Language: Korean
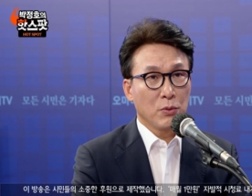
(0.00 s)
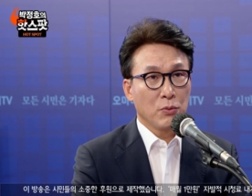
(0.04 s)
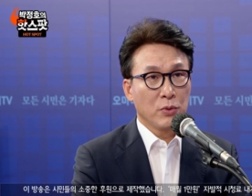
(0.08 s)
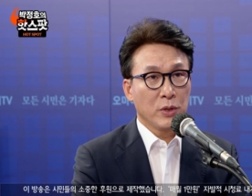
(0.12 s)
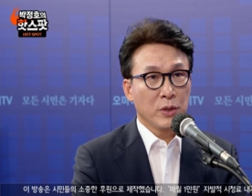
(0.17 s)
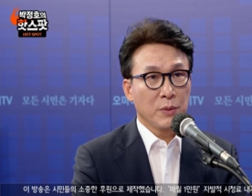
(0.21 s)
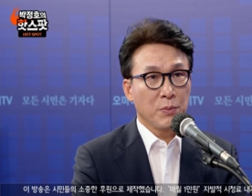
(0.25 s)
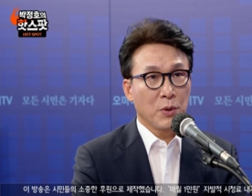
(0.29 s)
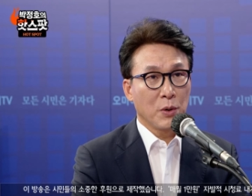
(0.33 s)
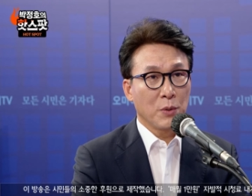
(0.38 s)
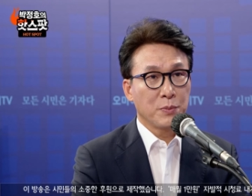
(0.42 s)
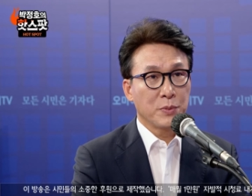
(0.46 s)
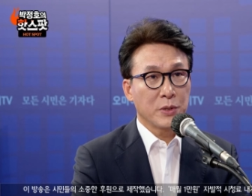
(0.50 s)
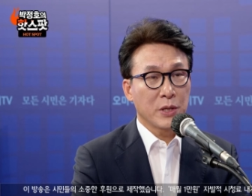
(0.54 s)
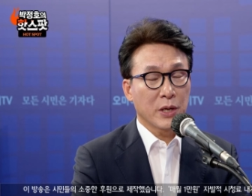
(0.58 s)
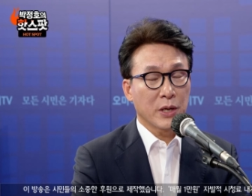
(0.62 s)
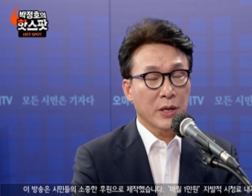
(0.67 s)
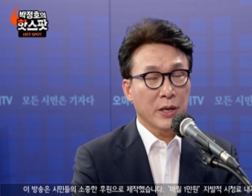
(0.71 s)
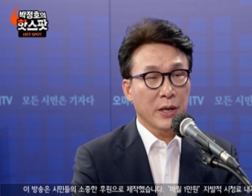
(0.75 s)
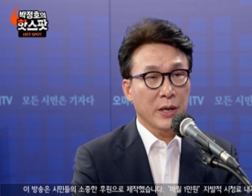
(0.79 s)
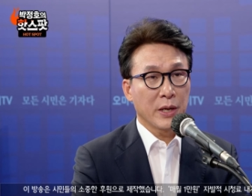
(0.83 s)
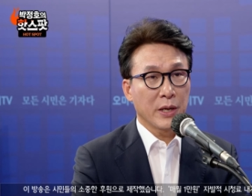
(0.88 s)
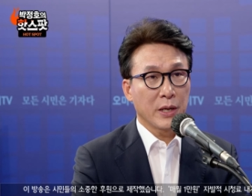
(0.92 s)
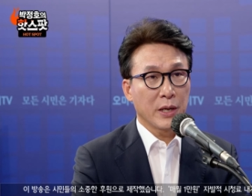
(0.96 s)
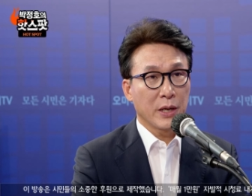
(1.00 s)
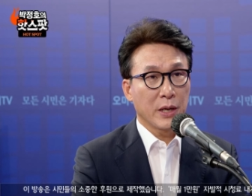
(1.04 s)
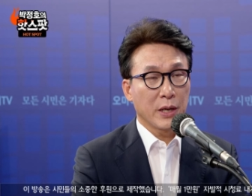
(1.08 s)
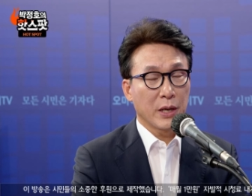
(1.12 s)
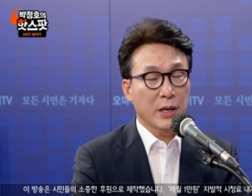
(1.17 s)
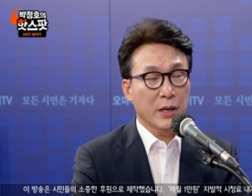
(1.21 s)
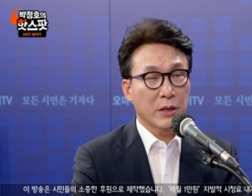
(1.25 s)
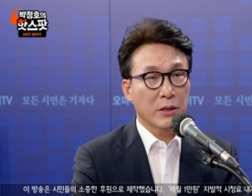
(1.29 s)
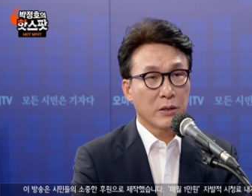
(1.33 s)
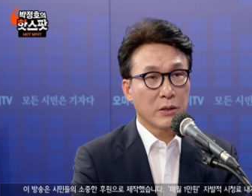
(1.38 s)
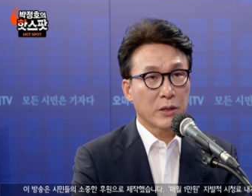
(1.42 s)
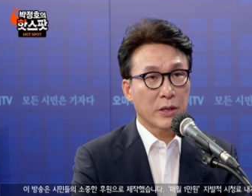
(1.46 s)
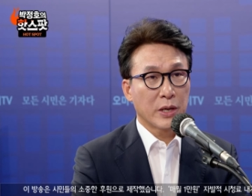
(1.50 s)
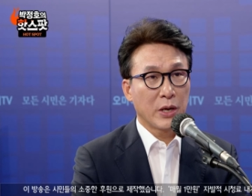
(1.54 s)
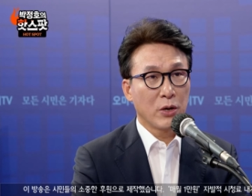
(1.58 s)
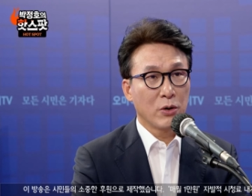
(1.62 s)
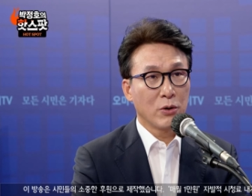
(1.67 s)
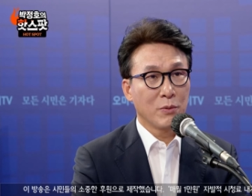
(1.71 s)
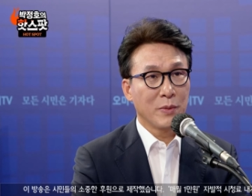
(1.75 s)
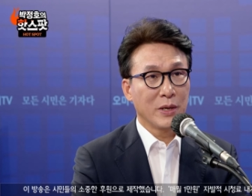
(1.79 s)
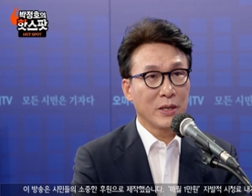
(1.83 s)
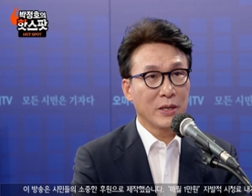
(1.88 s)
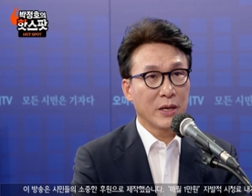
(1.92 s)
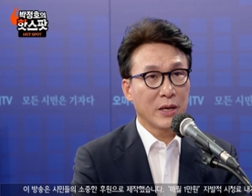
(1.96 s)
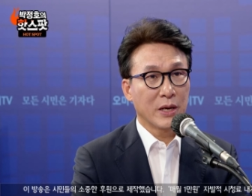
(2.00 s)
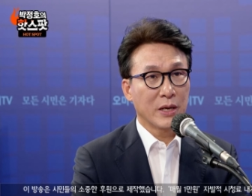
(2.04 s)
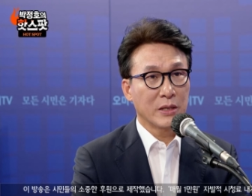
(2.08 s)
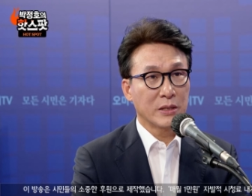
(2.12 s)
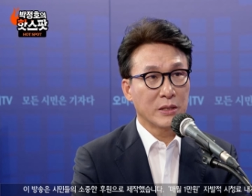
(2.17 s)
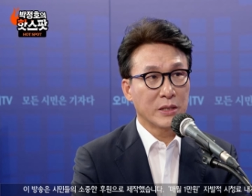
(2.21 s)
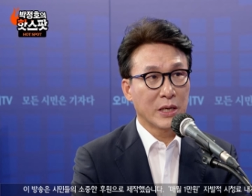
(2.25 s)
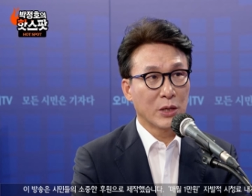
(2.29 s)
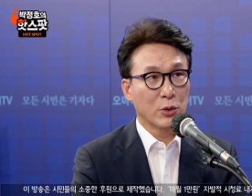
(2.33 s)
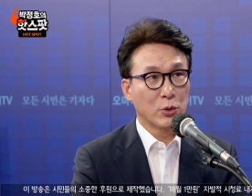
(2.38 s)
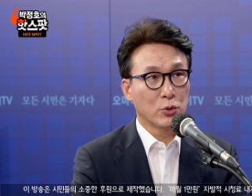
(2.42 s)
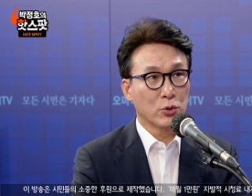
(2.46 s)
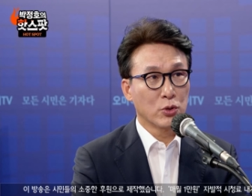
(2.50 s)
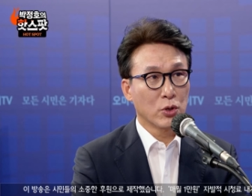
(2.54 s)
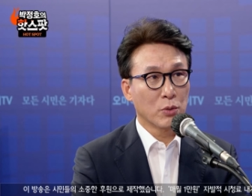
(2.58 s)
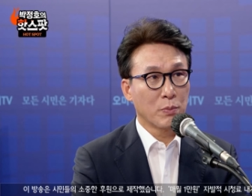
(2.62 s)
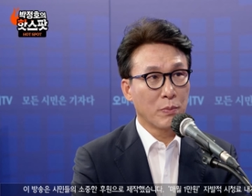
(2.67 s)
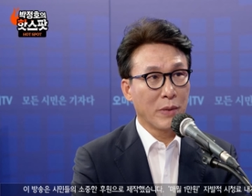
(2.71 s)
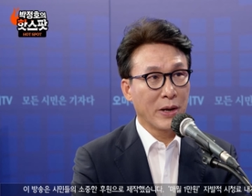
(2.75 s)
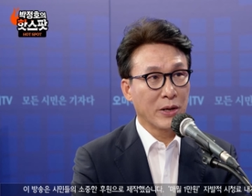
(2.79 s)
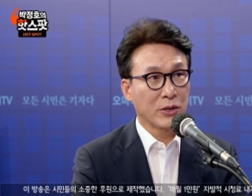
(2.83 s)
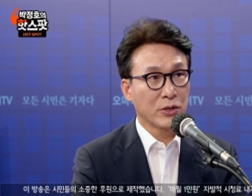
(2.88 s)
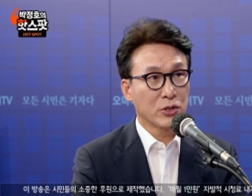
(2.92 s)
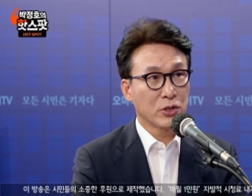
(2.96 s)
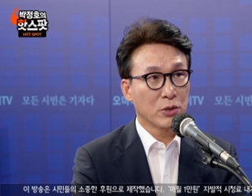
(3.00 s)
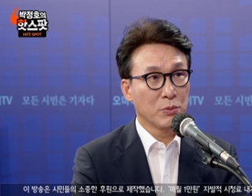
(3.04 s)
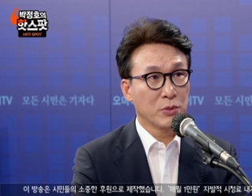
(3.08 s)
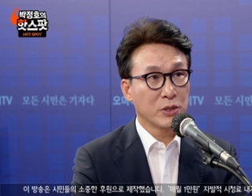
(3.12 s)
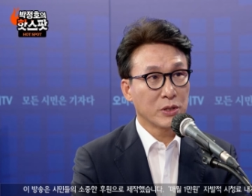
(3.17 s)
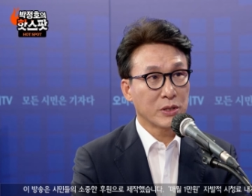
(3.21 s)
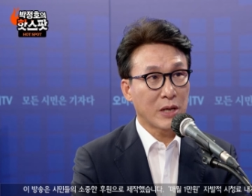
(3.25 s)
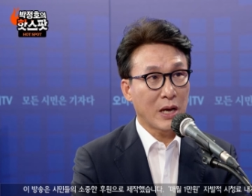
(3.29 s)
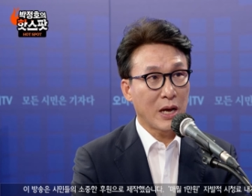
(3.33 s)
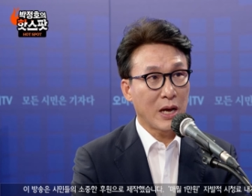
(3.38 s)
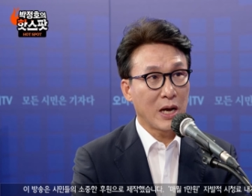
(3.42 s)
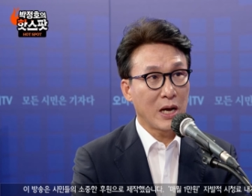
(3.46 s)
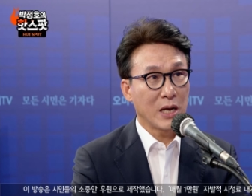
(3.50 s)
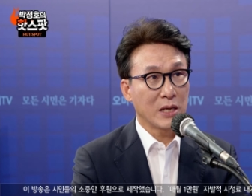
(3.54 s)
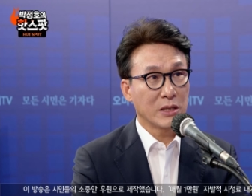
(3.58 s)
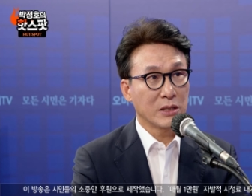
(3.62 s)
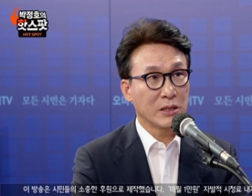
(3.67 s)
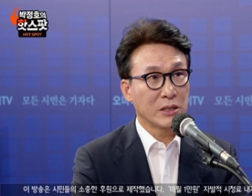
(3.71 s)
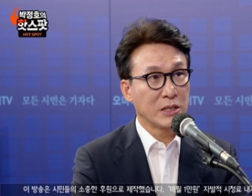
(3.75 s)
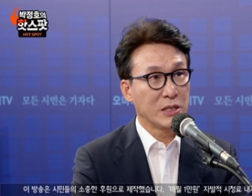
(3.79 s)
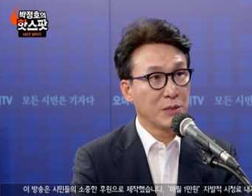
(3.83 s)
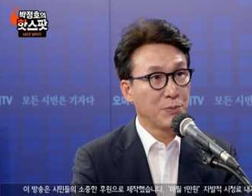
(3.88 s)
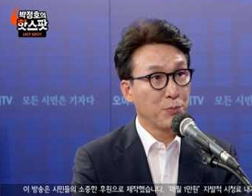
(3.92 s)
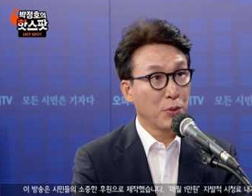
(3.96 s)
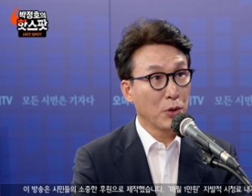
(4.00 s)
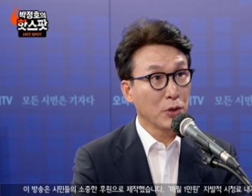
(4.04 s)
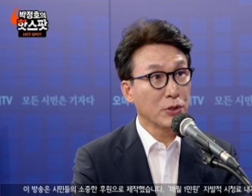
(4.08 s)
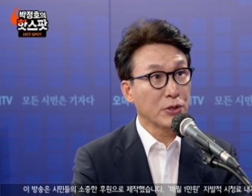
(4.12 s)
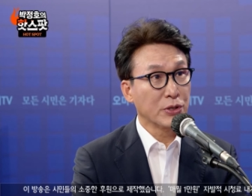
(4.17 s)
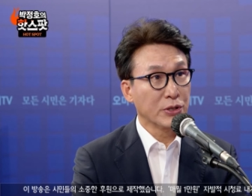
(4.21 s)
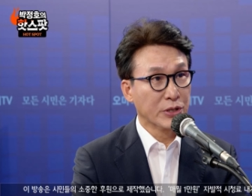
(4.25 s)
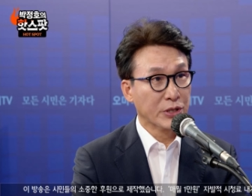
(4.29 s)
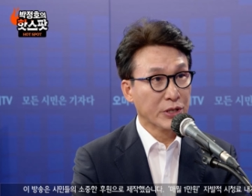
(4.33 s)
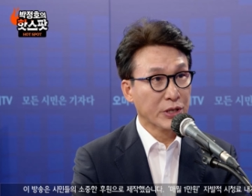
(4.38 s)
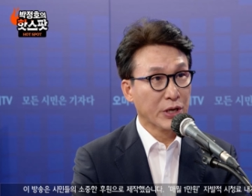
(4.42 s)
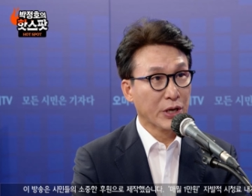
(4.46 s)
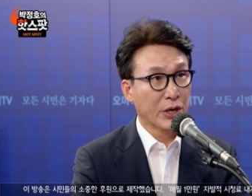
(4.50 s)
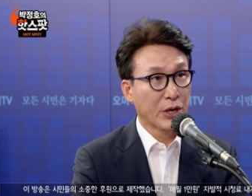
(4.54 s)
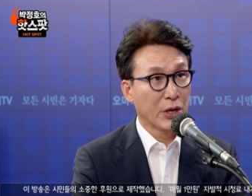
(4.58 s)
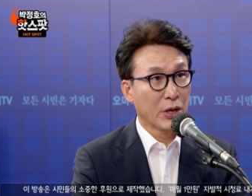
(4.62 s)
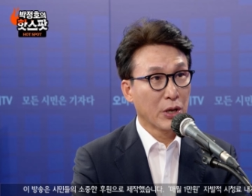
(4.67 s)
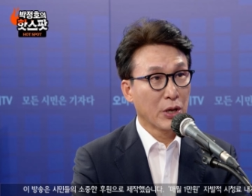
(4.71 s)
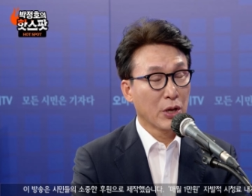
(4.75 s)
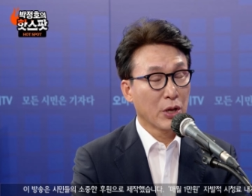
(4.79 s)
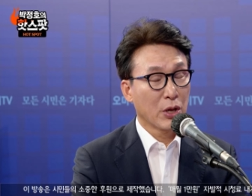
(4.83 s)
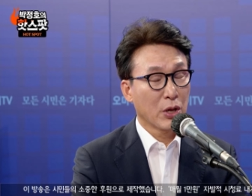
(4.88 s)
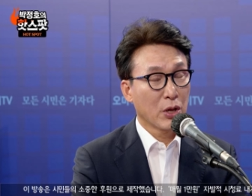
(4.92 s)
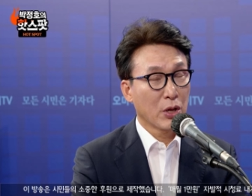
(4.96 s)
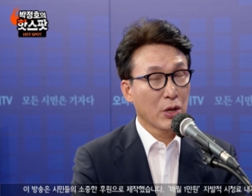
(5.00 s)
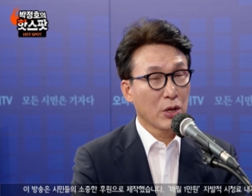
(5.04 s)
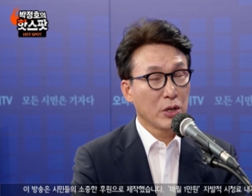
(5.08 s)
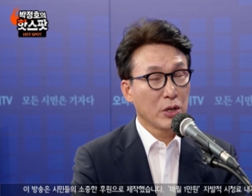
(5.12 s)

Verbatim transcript: 우리 법 체계의 그 계엄에 대한 제도적 맹점을 다 짚었으니 음.